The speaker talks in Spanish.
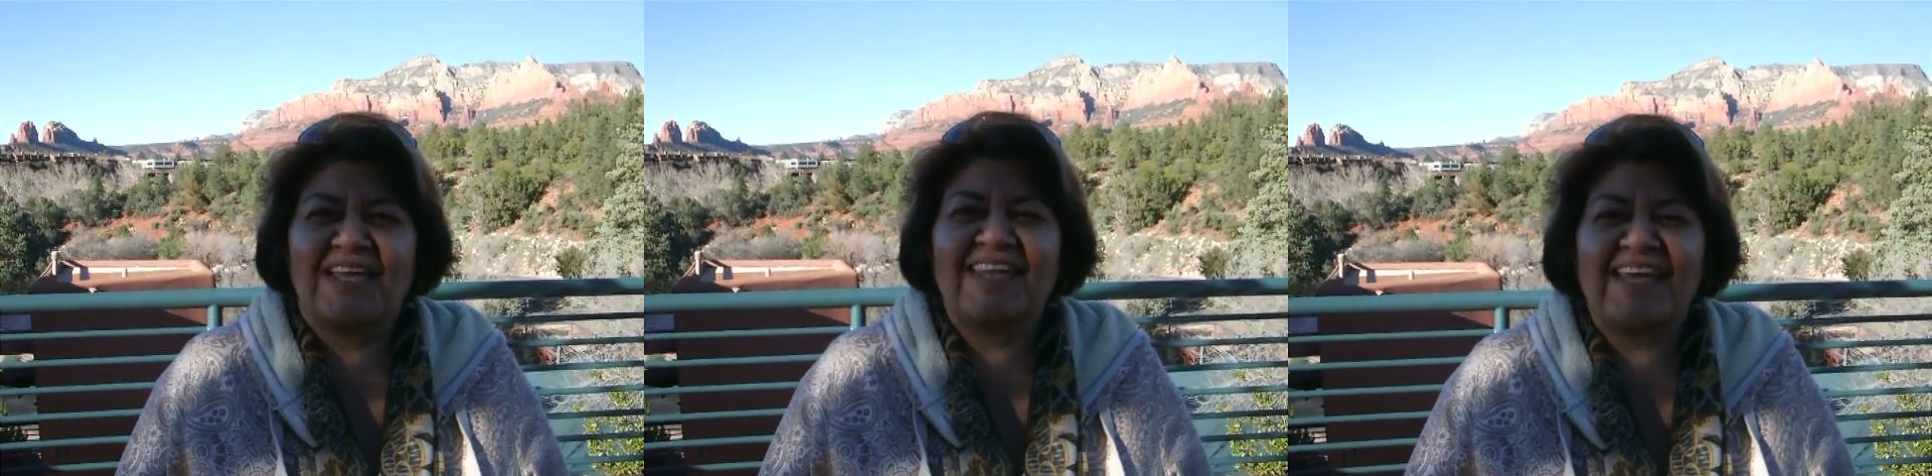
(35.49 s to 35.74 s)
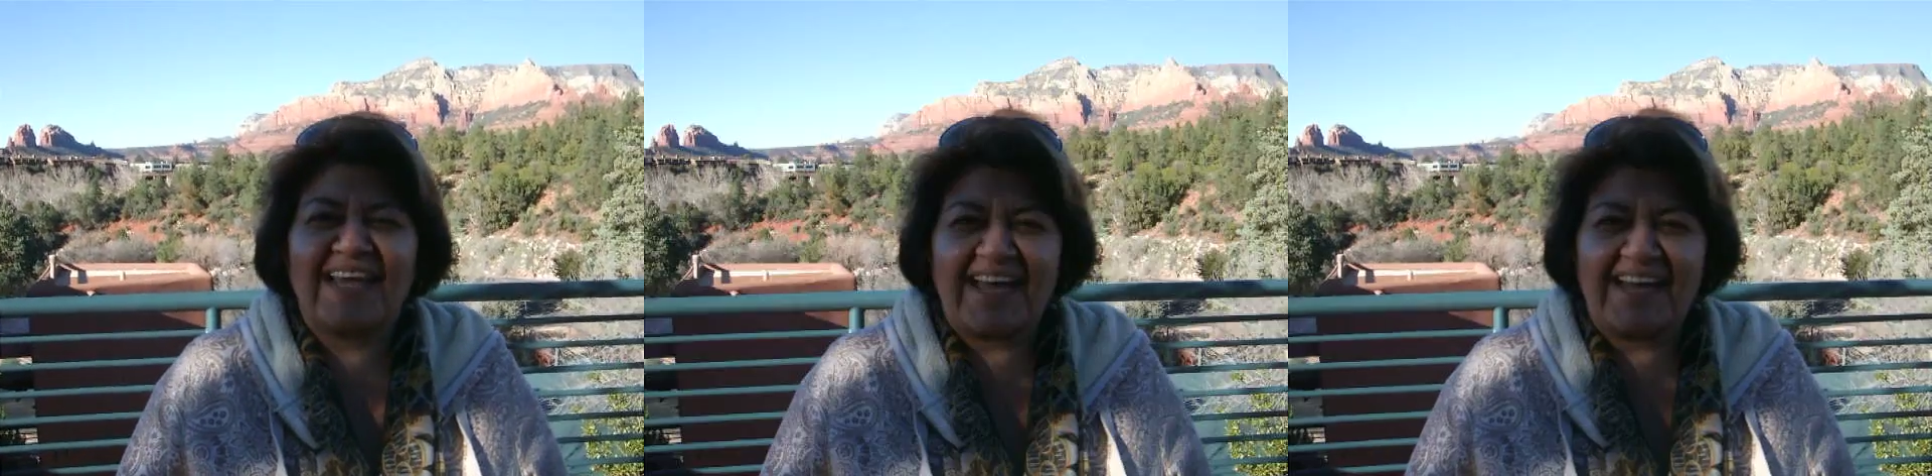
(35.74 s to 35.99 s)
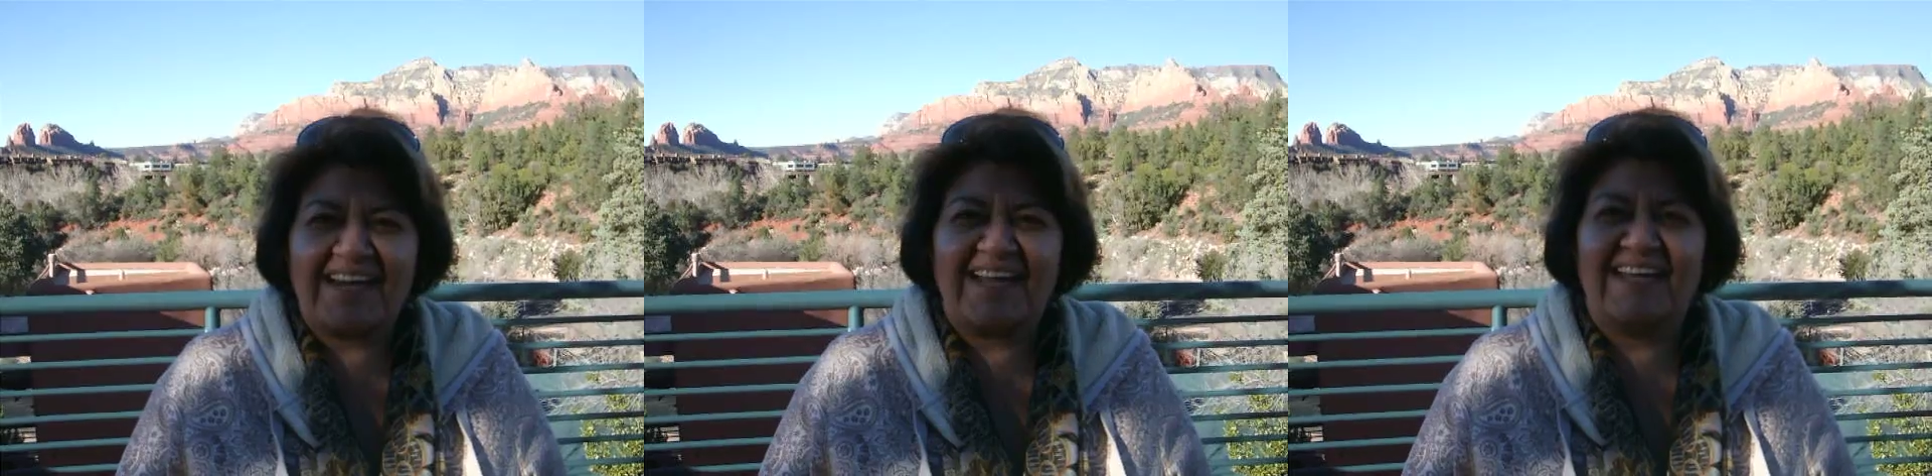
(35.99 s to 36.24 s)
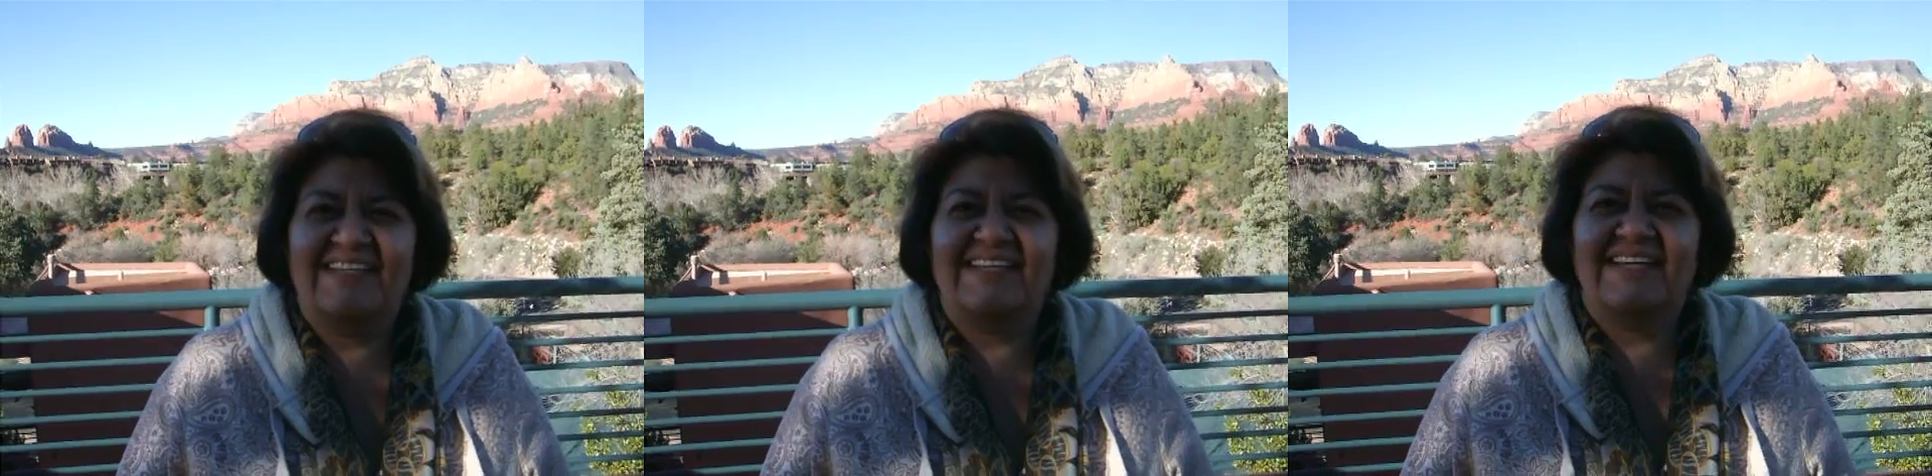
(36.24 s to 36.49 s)
de carga
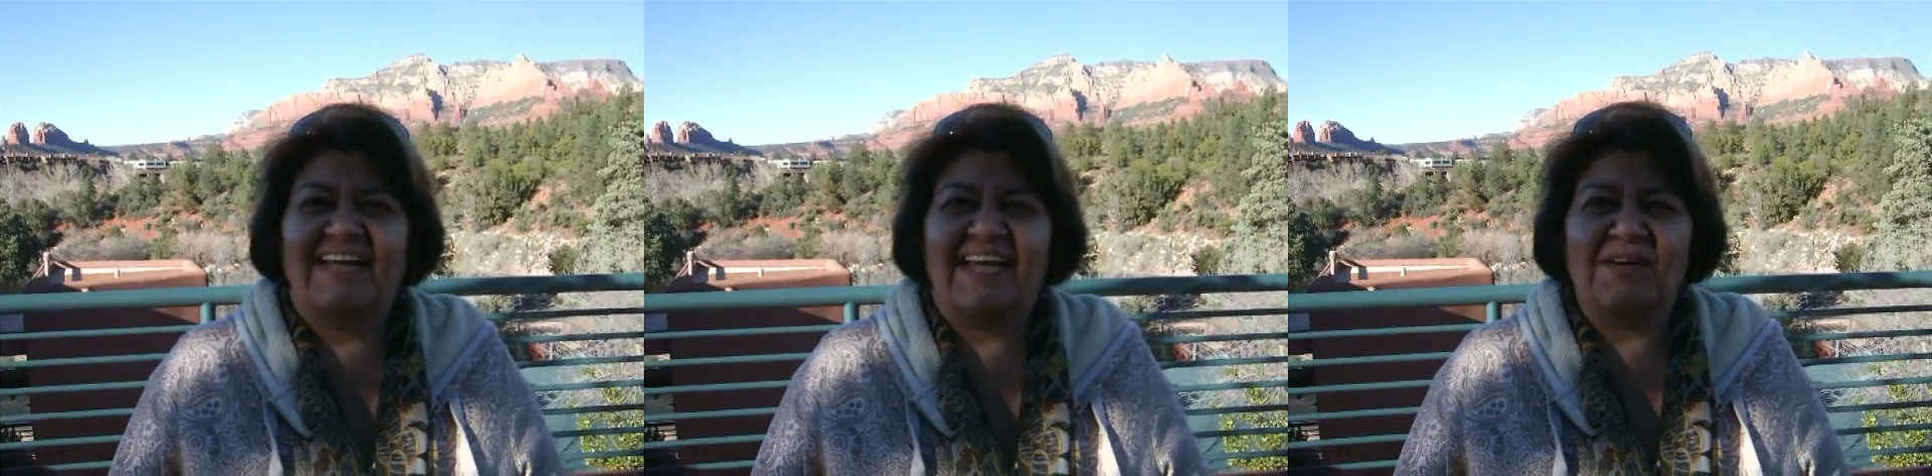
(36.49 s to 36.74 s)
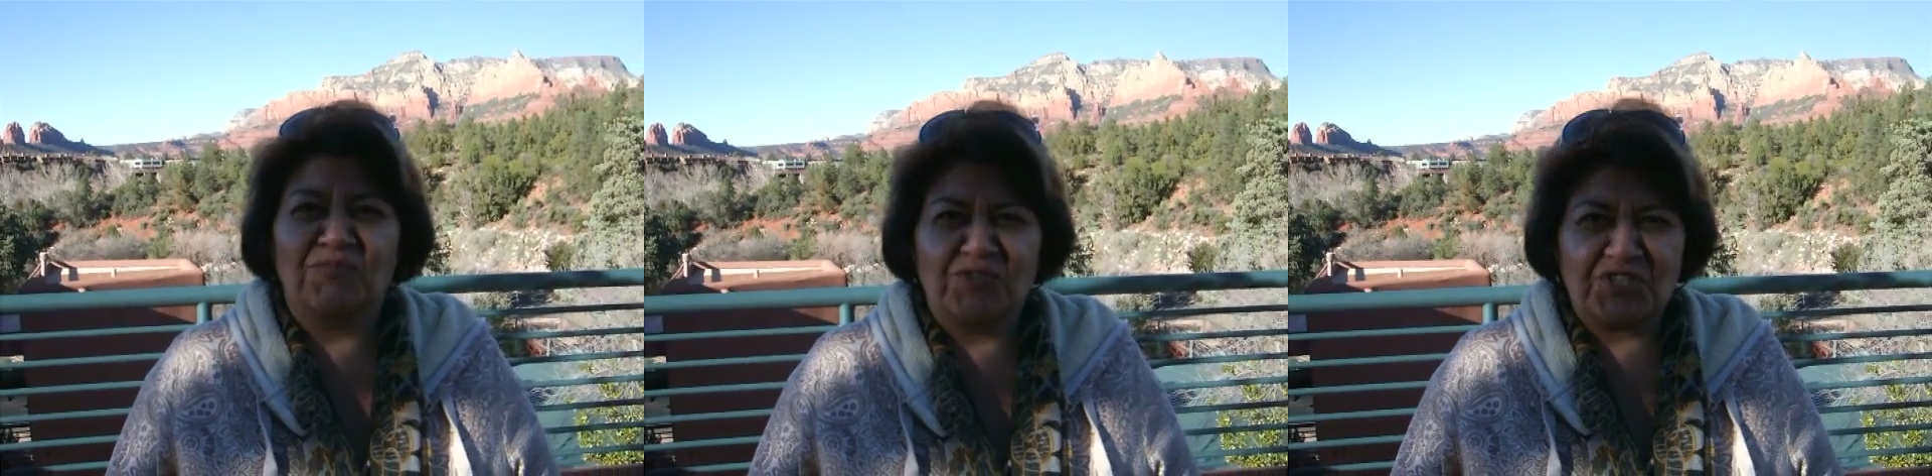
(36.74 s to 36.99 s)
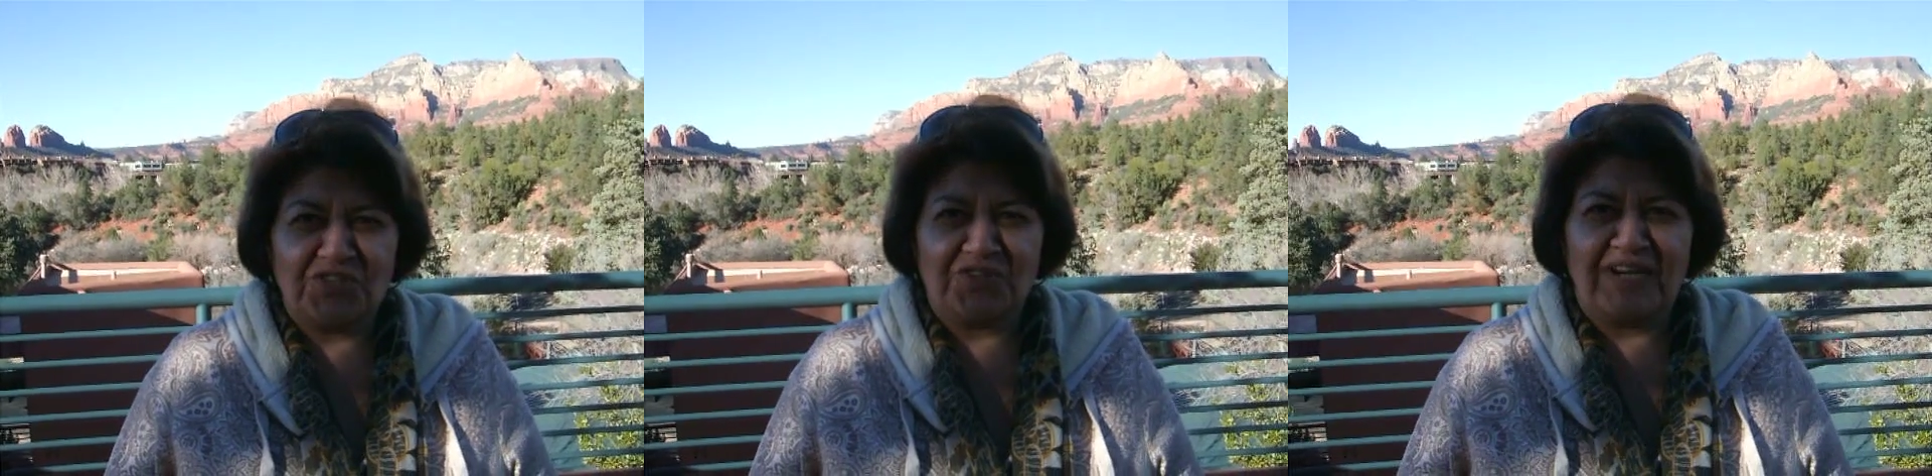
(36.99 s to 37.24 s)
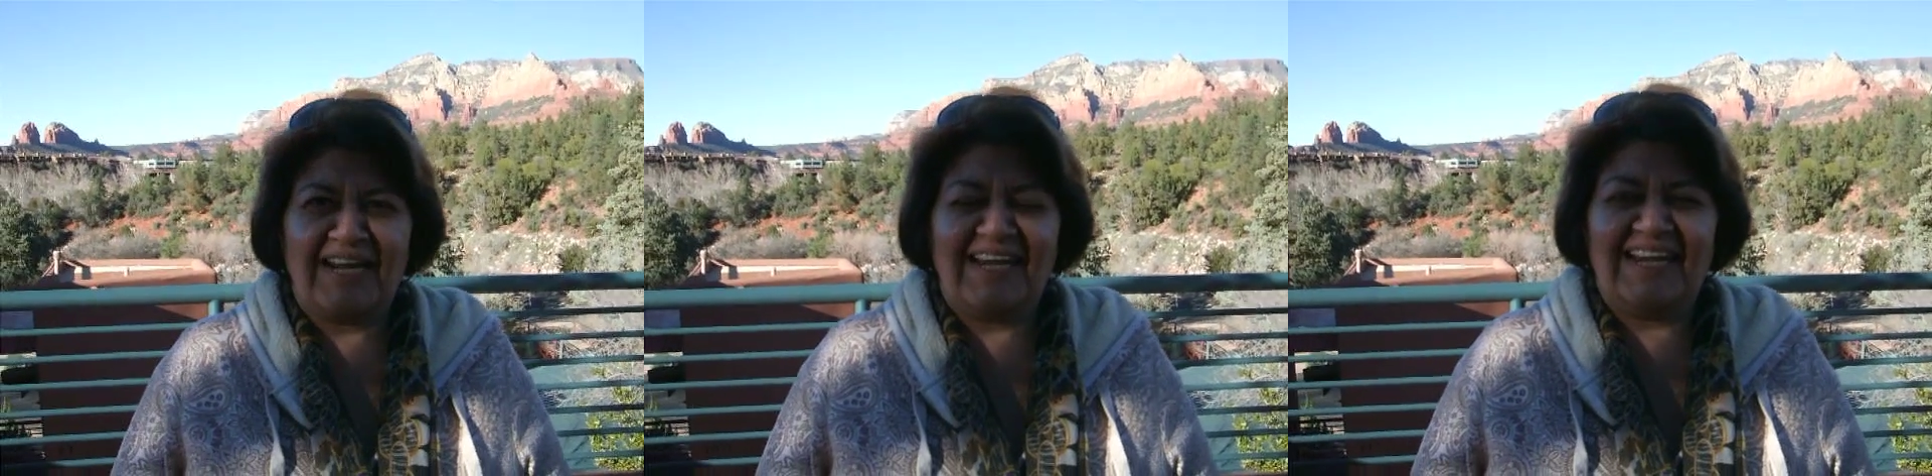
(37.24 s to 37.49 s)

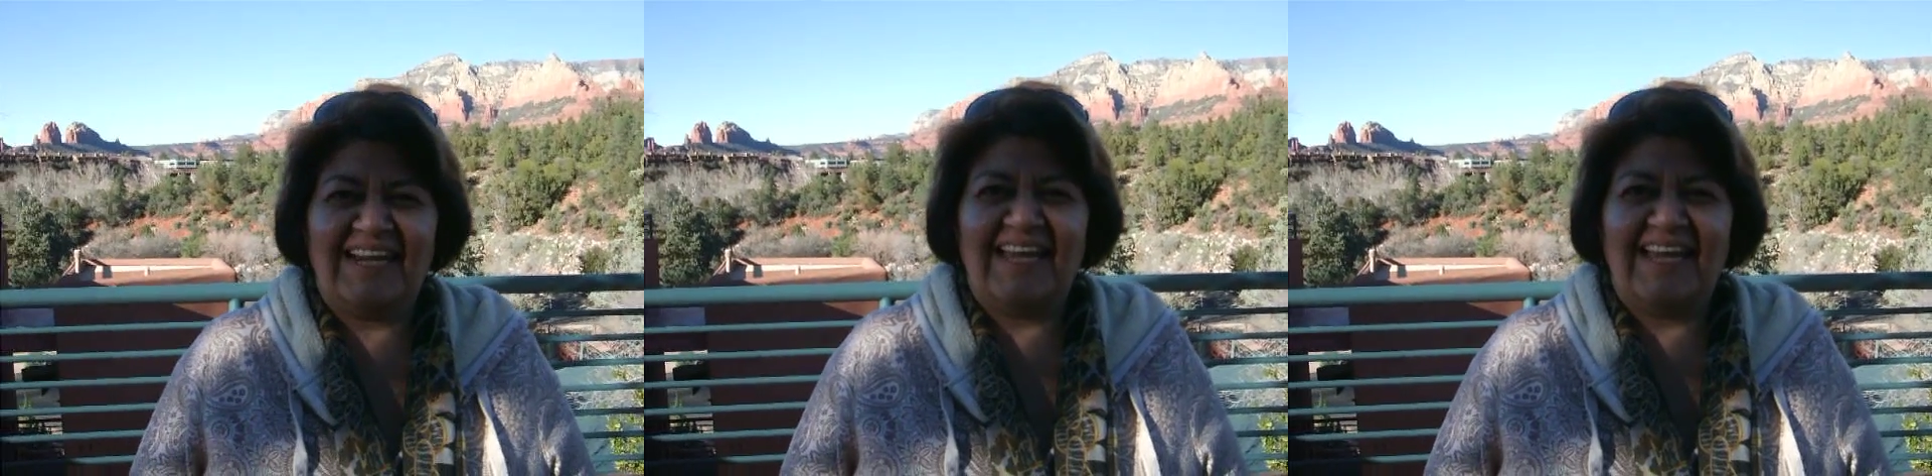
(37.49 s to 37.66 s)
emocional